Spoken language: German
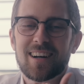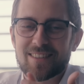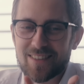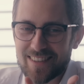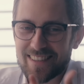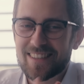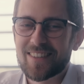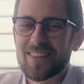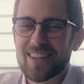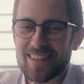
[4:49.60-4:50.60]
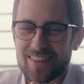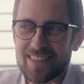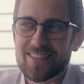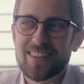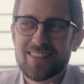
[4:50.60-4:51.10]
Also es sind schon
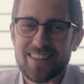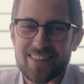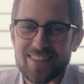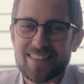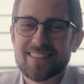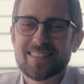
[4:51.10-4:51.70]
erstaunlich viele Wendungen.